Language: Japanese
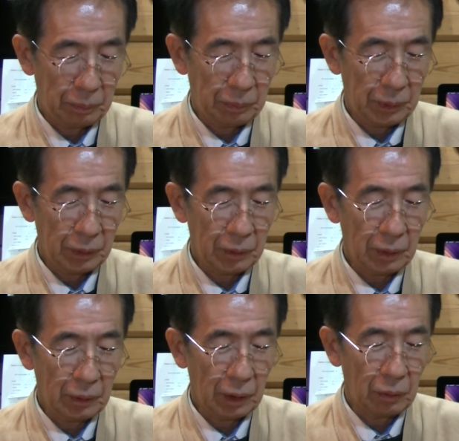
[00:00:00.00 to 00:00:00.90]
800円
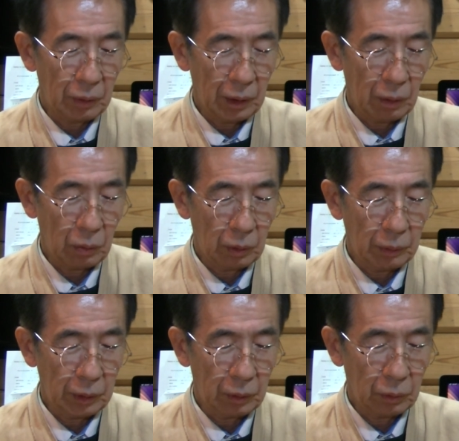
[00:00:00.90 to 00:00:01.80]
ぐらいのがねここに見
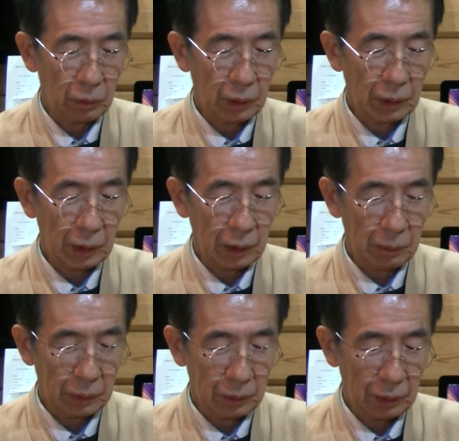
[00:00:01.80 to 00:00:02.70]
てると売れちゃって
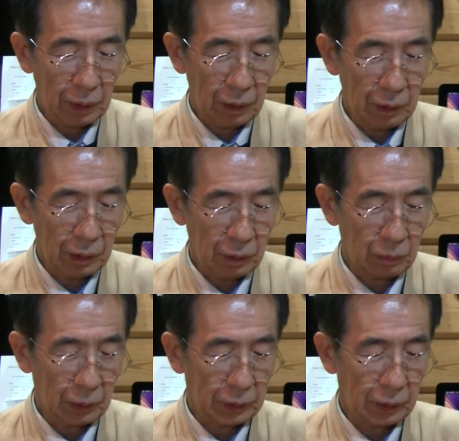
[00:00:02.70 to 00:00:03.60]
ますよ700円の
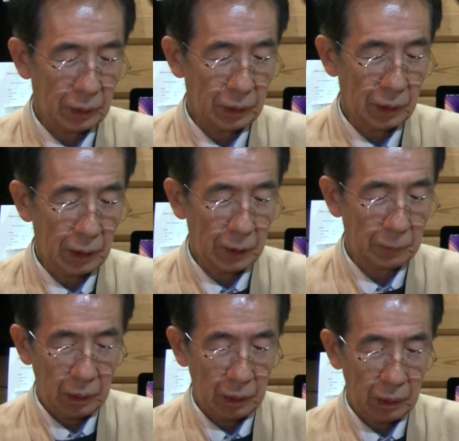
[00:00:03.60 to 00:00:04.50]
もあったんですね、
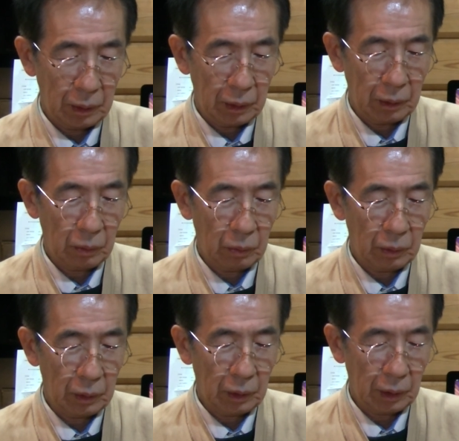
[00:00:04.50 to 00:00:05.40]
えー、こ
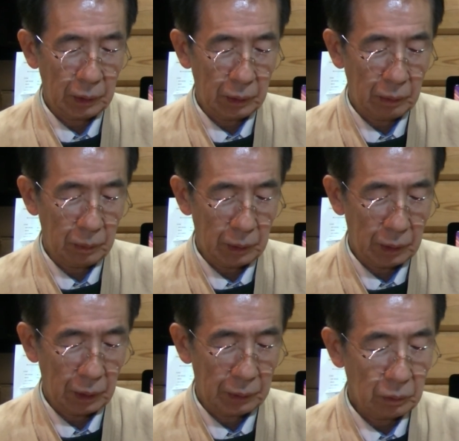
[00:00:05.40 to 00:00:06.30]
れで買ってみます
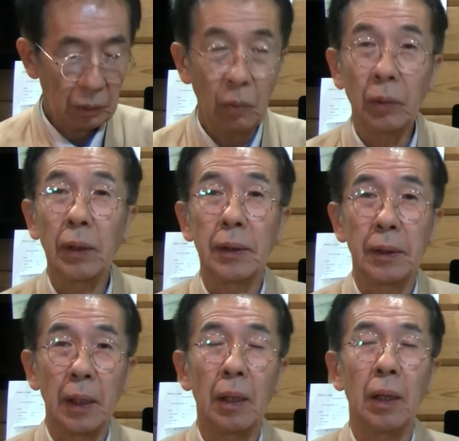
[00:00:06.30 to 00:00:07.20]
かここでです
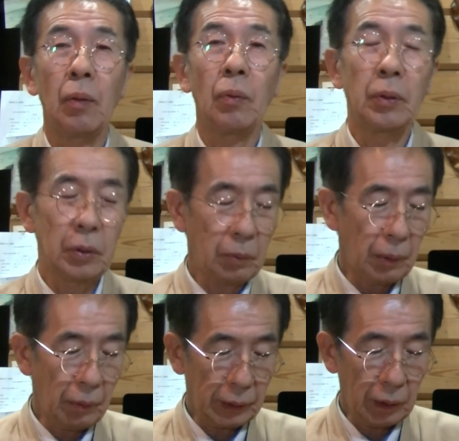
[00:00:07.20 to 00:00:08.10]
ね購入する場
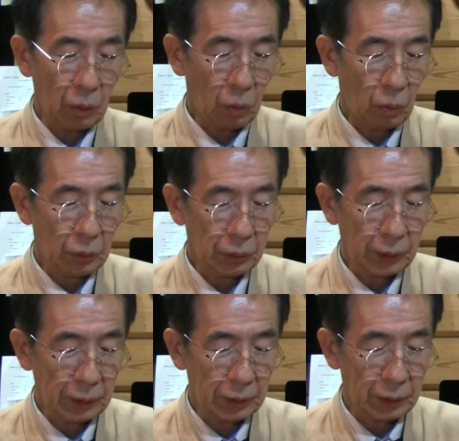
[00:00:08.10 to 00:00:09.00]
合は下の購入
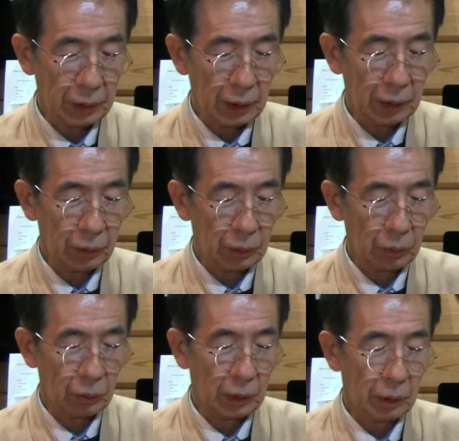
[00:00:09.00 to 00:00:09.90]
手続きへというところに